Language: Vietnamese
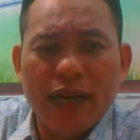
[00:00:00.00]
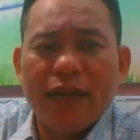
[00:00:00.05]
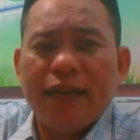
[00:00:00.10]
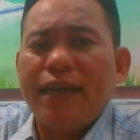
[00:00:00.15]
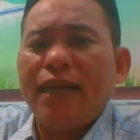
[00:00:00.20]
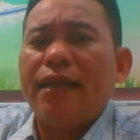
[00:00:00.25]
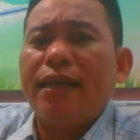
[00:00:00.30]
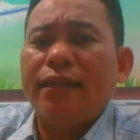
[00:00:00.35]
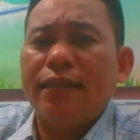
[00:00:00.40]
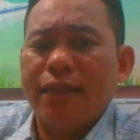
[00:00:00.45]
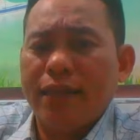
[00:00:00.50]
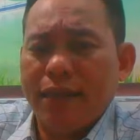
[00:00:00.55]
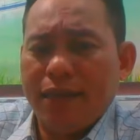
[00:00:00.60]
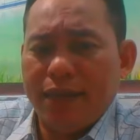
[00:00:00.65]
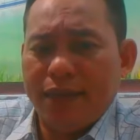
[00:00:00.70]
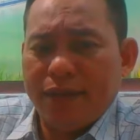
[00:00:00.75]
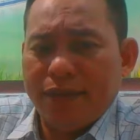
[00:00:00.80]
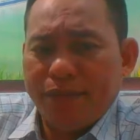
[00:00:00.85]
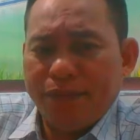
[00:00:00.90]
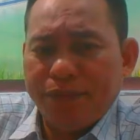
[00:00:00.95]
lên ghét cảnh tê đó
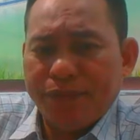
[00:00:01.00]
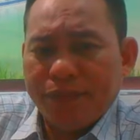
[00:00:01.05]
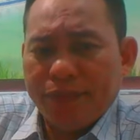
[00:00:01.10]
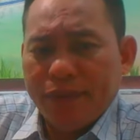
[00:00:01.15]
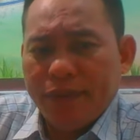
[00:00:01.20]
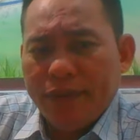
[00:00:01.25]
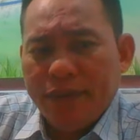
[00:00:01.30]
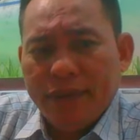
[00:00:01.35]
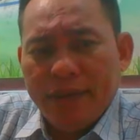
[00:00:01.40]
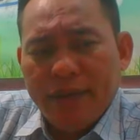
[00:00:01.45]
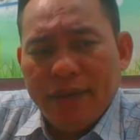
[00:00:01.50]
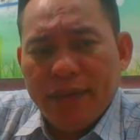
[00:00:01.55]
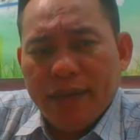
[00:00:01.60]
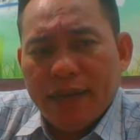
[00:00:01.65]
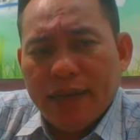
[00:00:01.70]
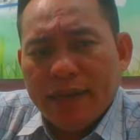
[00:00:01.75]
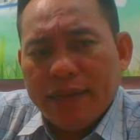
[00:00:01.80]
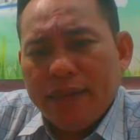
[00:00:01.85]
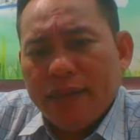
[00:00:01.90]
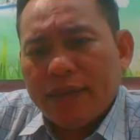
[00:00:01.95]

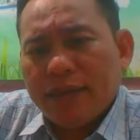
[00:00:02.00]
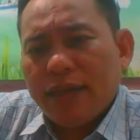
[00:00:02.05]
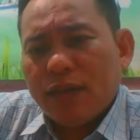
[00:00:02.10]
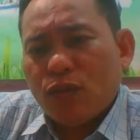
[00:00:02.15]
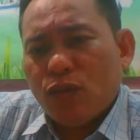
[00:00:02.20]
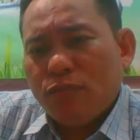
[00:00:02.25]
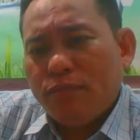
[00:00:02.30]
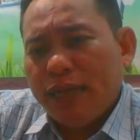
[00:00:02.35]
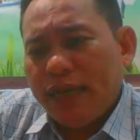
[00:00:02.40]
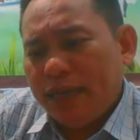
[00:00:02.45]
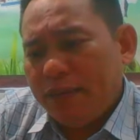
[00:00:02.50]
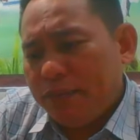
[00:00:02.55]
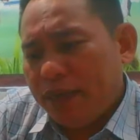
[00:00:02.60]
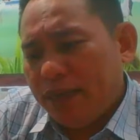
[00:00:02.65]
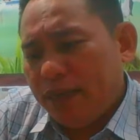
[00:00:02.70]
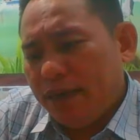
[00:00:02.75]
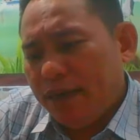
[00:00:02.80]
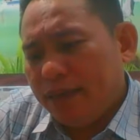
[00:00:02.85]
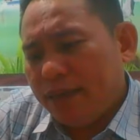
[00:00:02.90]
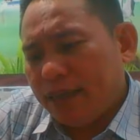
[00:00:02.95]
à, nhất là con bé mà
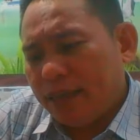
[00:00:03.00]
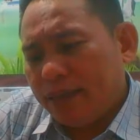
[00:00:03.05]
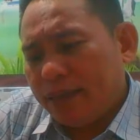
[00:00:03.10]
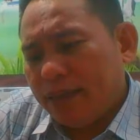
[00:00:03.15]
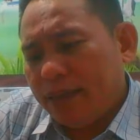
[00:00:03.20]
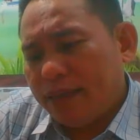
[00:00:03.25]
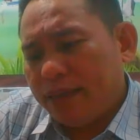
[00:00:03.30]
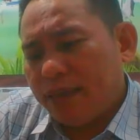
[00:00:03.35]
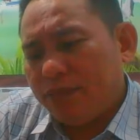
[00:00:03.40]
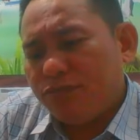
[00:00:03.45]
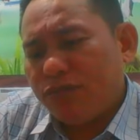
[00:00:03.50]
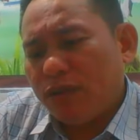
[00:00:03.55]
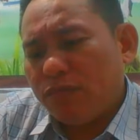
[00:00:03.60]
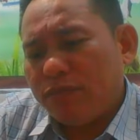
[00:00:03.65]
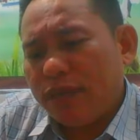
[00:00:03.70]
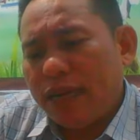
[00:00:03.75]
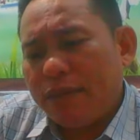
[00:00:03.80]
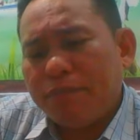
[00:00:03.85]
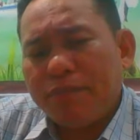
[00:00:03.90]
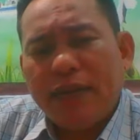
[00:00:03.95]
ở cảnh tê trong
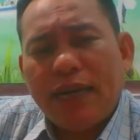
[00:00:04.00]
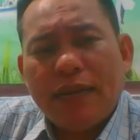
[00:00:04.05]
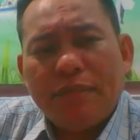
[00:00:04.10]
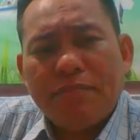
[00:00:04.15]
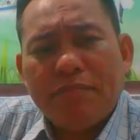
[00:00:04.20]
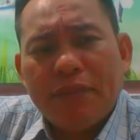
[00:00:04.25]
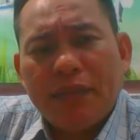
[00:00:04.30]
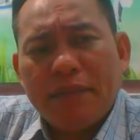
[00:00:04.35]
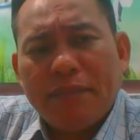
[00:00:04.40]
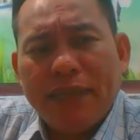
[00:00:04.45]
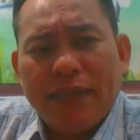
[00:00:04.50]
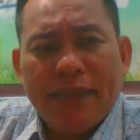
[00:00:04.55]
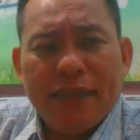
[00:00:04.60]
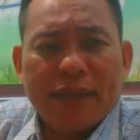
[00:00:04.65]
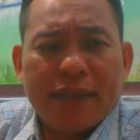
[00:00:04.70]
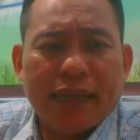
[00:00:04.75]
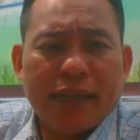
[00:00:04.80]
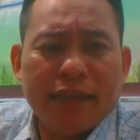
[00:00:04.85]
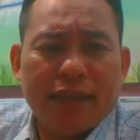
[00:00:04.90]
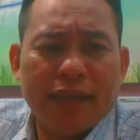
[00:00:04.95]
vòng 5 năm mà bây giờ
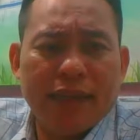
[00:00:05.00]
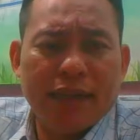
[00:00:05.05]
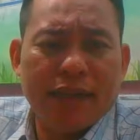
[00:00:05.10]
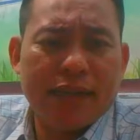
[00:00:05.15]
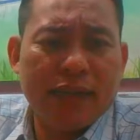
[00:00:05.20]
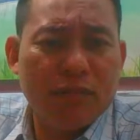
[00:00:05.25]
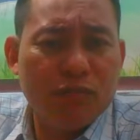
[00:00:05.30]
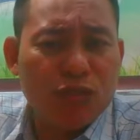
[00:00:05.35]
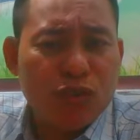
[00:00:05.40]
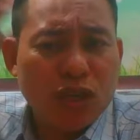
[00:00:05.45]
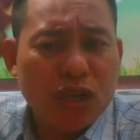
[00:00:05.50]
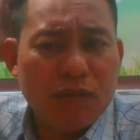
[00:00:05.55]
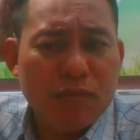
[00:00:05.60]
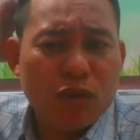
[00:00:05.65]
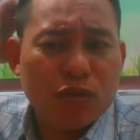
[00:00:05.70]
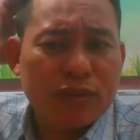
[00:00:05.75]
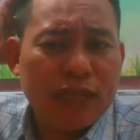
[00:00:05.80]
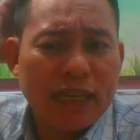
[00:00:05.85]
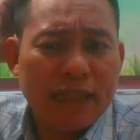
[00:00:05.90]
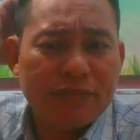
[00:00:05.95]
cảnh tê nó không cho
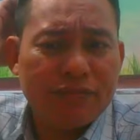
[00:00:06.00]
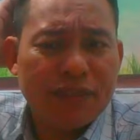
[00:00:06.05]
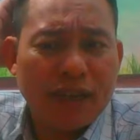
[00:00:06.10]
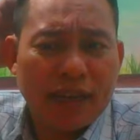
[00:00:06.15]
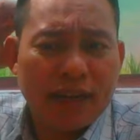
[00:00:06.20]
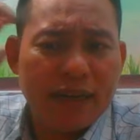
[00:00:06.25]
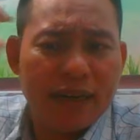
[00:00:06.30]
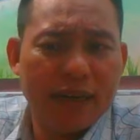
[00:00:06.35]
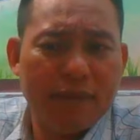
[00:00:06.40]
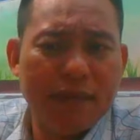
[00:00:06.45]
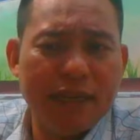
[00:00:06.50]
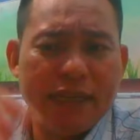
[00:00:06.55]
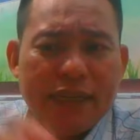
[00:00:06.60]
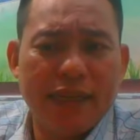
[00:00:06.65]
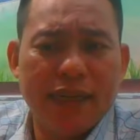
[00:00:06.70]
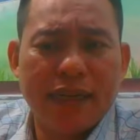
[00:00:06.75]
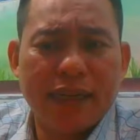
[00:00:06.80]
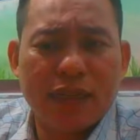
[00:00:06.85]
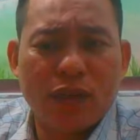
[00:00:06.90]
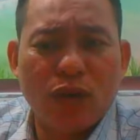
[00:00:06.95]
một thân phận là bây
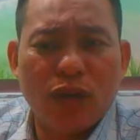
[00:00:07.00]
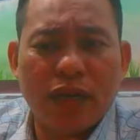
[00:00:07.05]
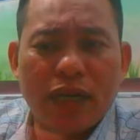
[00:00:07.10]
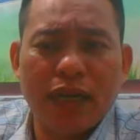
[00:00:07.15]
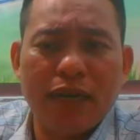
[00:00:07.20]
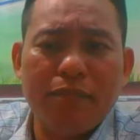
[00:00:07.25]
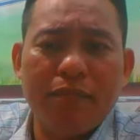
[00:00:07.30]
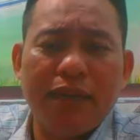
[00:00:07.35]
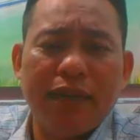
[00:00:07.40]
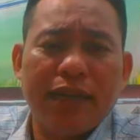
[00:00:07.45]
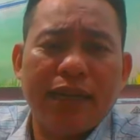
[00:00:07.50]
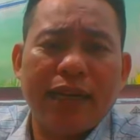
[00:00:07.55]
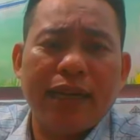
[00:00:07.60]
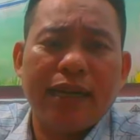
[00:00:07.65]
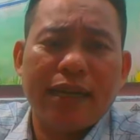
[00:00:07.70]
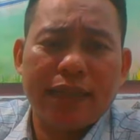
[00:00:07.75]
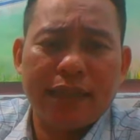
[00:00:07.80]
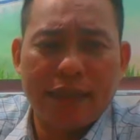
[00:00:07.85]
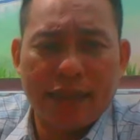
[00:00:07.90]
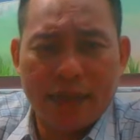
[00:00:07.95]
giờ là con đó mới là ghét
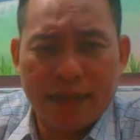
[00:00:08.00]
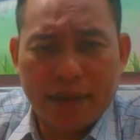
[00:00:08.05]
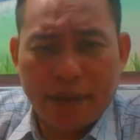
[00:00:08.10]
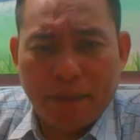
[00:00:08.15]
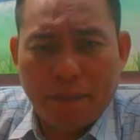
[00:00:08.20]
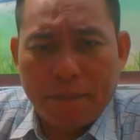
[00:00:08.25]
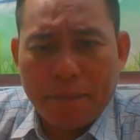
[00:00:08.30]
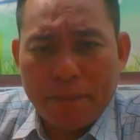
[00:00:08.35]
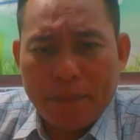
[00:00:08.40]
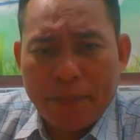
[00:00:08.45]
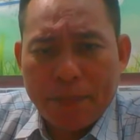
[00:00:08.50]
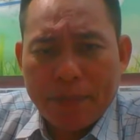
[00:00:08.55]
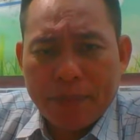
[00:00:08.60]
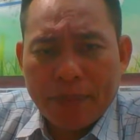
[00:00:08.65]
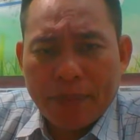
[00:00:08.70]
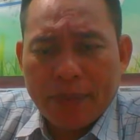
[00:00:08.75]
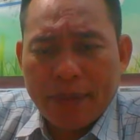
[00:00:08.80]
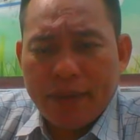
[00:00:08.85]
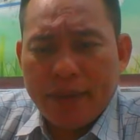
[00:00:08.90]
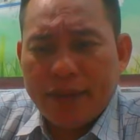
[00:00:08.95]
cảnh tê
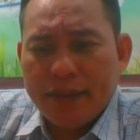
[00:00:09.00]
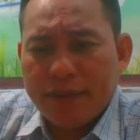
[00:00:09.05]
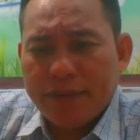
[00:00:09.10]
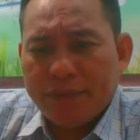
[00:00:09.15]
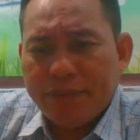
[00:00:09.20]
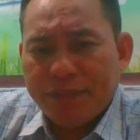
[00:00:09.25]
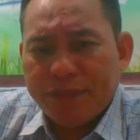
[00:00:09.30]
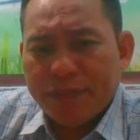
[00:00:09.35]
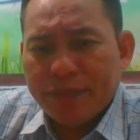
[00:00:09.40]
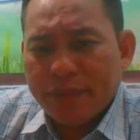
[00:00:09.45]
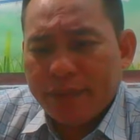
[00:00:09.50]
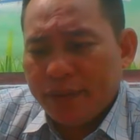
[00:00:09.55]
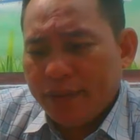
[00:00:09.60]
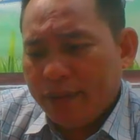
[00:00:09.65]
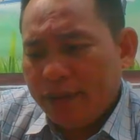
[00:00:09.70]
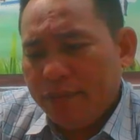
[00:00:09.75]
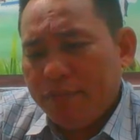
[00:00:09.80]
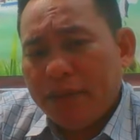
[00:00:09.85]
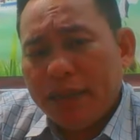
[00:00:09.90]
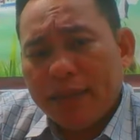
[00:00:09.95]
đó không
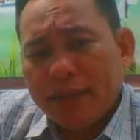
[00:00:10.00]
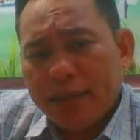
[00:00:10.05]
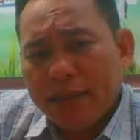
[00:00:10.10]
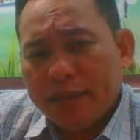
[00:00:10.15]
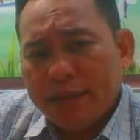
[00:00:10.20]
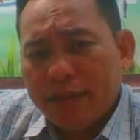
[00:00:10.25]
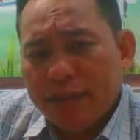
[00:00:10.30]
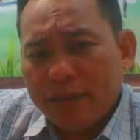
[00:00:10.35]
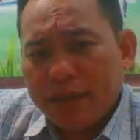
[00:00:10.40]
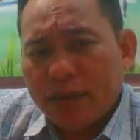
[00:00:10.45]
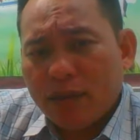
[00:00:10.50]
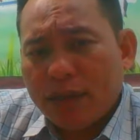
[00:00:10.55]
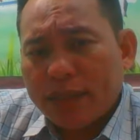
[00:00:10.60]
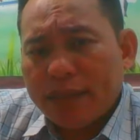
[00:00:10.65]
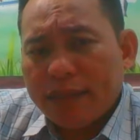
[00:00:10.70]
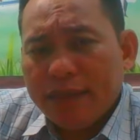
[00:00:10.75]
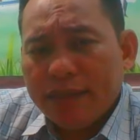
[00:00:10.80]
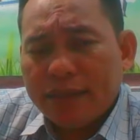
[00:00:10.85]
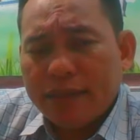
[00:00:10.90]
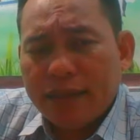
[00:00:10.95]
chứ mình từ trước đâu có
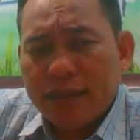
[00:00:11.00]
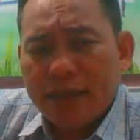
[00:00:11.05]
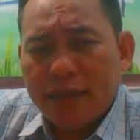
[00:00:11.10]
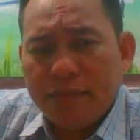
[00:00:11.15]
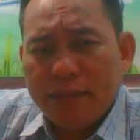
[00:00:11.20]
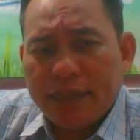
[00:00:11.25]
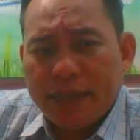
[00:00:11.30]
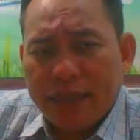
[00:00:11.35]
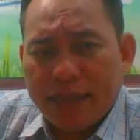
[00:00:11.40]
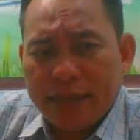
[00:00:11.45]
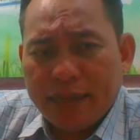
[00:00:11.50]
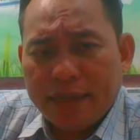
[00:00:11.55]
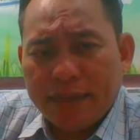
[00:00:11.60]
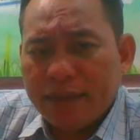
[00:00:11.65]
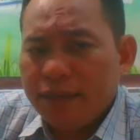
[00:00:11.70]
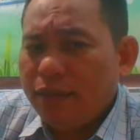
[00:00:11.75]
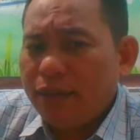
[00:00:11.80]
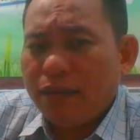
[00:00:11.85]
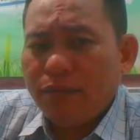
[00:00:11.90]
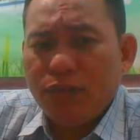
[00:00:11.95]
thương nó đâu mà ghét
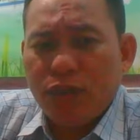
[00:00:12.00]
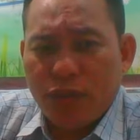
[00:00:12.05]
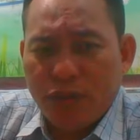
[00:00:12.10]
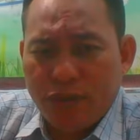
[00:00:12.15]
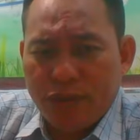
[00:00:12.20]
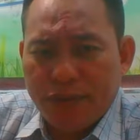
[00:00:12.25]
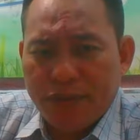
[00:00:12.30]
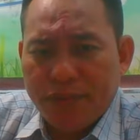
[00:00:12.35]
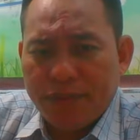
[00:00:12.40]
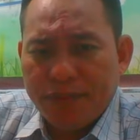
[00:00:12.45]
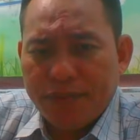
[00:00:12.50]
thương không vô